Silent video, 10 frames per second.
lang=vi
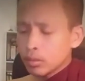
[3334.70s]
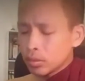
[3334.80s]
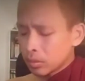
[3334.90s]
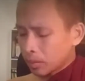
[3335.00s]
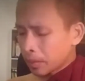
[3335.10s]

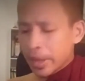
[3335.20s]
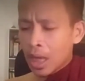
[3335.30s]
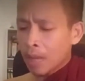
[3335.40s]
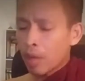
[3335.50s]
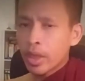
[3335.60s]
Và nhà
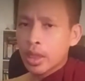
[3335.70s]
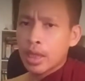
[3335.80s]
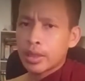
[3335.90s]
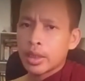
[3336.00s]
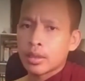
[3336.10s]
bảo vệ cả
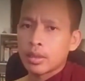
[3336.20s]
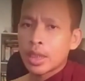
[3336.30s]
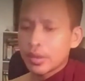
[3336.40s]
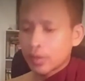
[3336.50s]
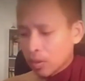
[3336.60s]
thì cái đây
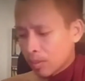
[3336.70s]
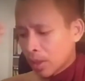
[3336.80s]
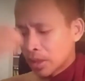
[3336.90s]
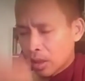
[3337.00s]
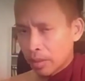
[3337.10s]
sọc nằm phơi
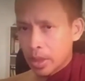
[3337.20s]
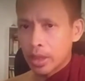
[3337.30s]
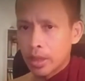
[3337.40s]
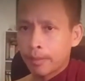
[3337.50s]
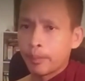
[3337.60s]
chất ở miền này,
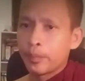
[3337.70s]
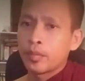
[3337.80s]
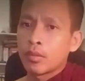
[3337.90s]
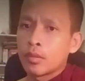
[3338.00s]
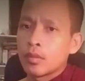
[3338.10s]

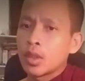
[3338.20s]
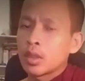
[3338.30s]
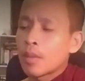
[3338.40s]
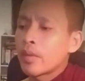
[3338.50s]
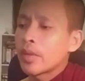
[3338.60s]
rồi thà
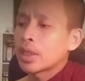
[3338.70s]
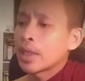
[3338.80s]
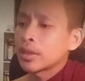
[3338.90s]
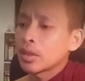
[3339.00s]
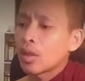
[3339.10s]
bảo vệ lệ
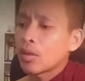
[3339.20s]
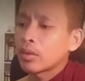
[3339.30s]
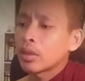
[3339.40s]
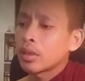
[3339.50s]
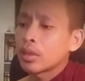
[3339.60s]
thì không
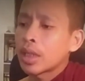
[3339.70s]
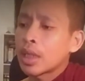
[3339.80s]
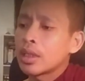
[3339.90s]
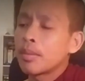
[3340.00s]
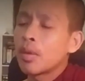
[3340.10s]
đào
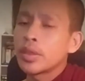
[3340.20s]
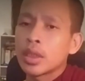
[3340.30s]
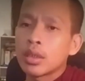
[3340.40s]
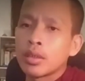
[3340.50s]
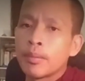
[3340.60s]
liền bộ nhá,
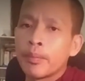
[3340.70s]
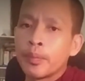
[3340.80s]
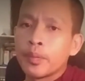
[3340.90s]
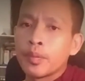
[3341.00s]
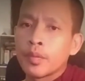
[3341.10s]

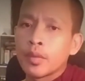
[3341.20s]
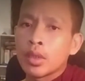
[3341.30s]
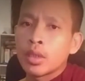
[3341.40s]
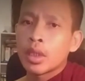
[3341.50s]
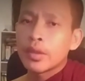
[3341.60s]

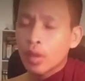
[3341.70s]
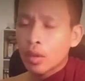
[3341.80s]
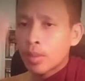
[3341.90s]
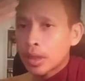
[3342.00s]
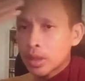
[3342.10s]
cái đây sọc nằm
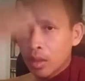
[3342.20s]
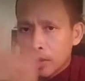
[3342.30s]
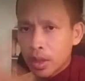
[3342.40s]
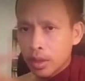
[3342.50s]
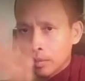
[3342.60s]
phơi chất ở miền
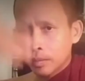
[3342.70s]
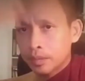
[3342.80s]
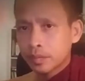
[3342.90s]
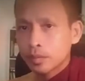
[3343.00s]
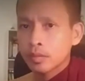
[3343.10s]
này,
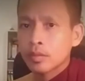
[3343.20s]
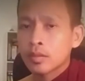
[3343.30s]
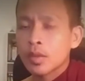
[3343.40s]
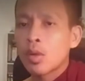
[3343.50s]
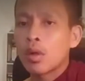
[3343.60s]

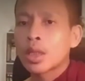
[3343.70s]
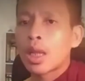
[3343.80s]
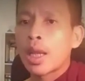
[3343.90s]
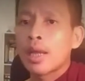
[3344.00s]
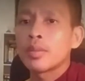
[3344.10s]
to tả
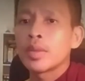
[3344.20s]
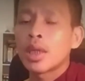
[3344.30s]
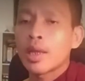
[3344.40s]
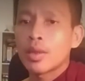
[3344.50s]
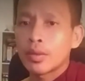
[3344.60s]
là vì lại
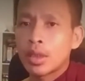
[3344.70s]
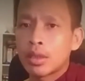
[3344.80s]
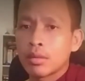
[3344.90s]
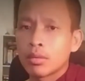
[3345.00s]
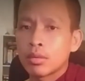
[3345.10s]
nông sản,
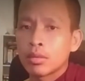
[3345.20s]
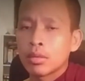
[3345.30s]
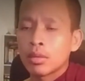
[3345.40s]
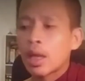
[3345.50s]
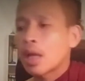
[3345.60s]

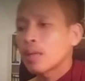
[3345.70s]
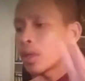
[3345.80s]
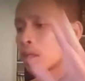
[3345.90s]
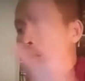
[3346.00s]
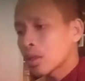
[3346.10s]
là một
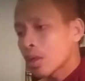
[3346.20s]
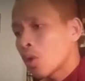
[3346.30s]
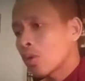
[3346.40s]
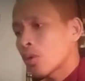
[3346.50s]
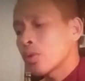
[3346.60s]
lơ cô
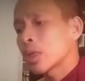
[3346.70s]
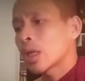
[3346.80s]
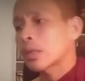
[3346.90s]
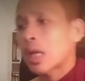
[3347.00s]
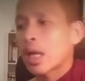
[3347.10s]
ngồi tật
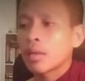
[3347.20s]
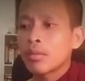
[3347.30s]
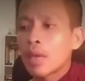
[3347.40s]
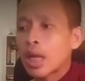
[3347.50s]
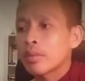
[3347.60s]
ạt
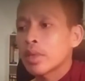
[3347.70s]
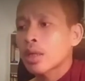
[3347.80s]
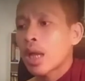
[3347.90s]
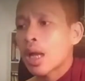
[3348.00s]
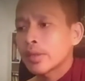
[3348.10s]
ba miền cả
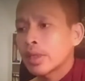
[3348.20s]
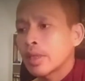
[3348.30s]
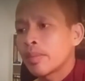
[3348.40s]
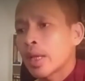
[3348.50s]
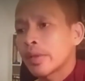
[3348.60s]
ai lệ
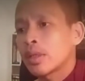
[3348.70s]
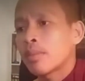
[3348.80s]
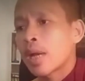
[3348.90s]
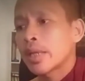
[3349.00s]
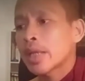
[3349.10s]
bẹ sĩ
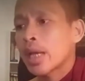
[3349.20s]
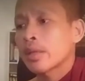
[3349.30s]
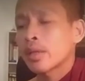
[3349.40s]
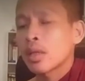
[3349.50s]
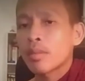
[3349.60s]
bài chạy
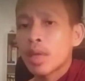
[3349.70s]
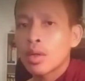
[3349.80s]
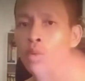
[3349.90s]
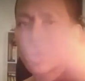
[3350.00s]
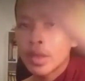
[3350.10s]
sơn là ban
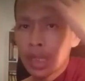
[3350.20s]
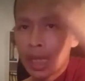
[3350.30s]
khô về sạt là,